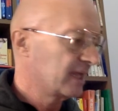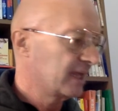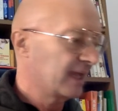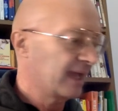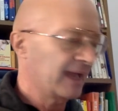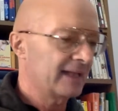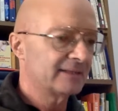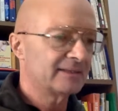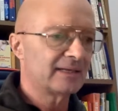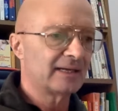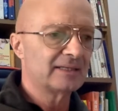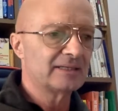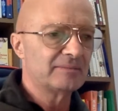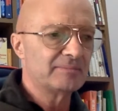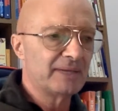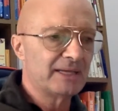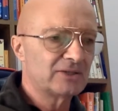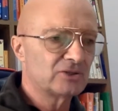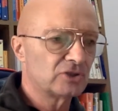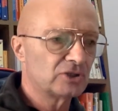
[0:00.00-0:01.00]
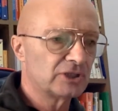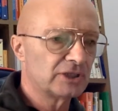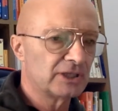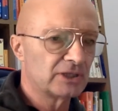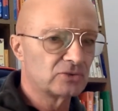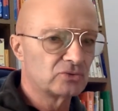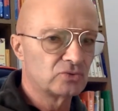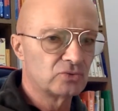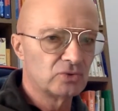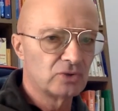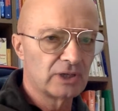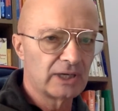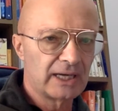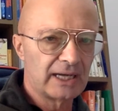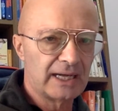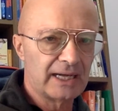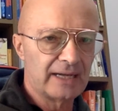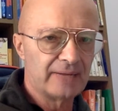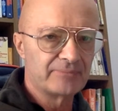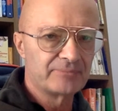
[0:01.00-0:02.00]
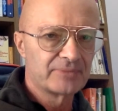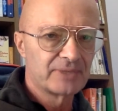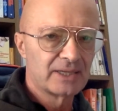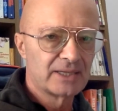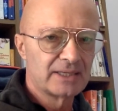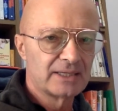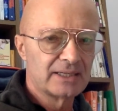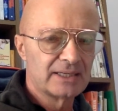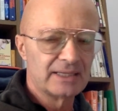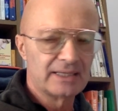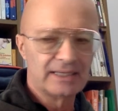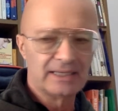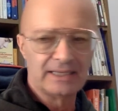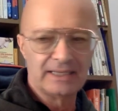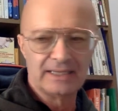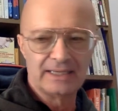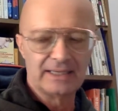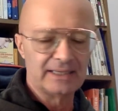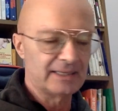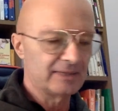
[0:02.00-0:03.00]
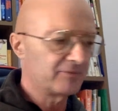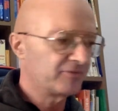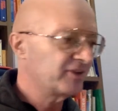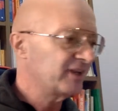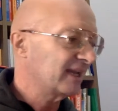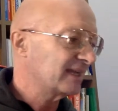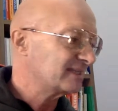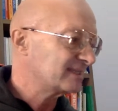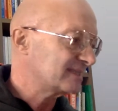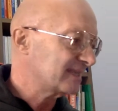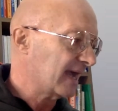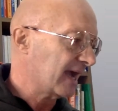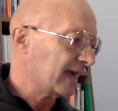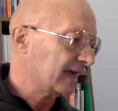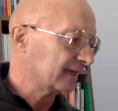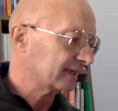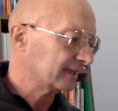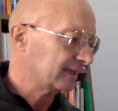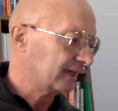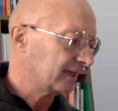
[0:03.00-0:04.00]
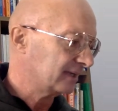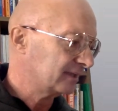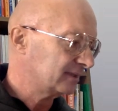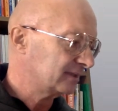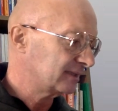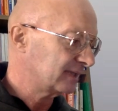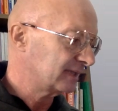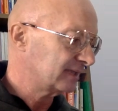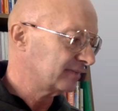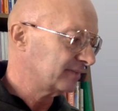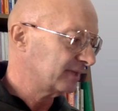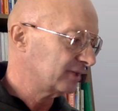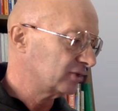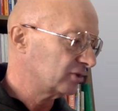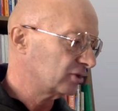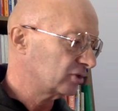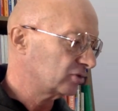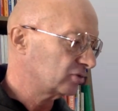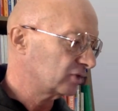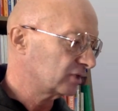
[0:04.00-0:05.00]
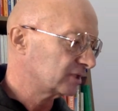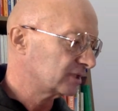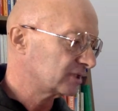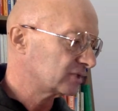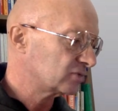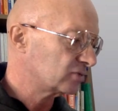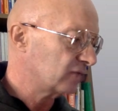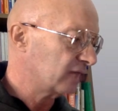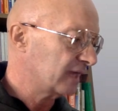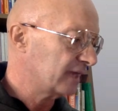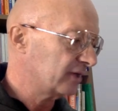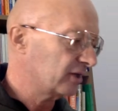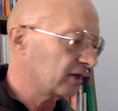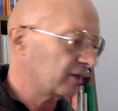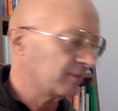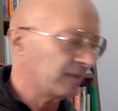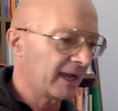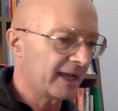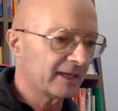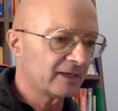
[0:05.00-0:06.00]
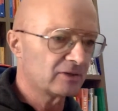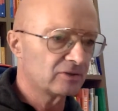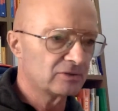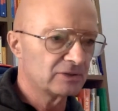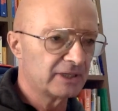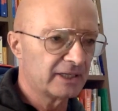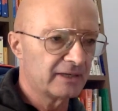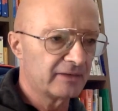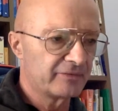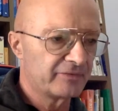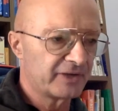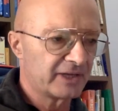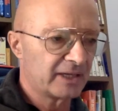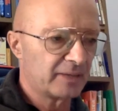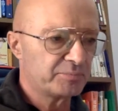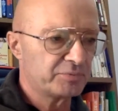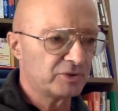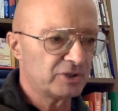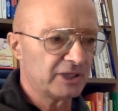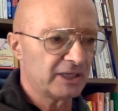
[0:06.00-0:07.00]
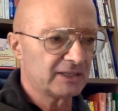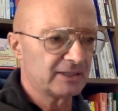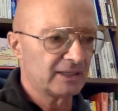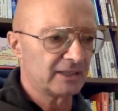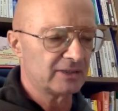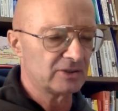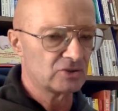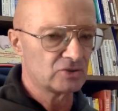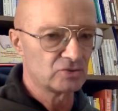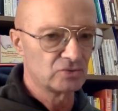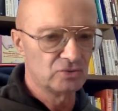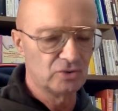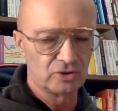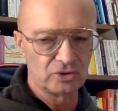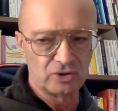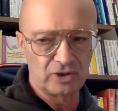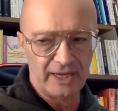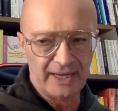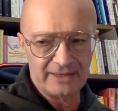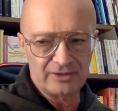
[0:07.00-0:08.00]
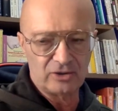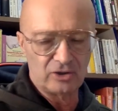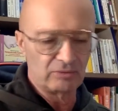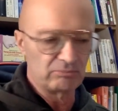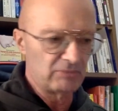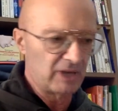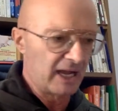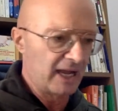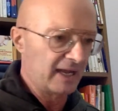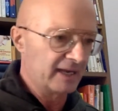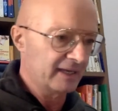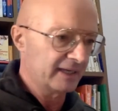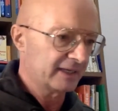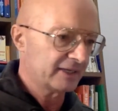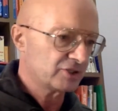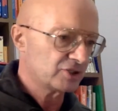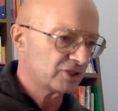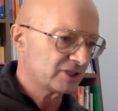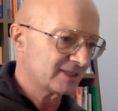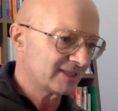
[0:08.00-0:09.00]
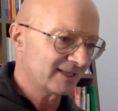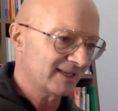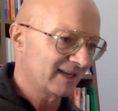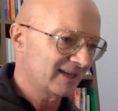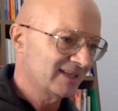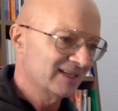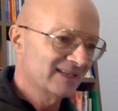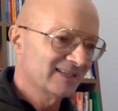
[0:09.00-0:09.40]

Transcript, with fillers: è il tradimento di natura eh, finanziaria. Il tradimento di natura sessuale ormai non gliene frega più niente a nessuno, è normale che ci sia.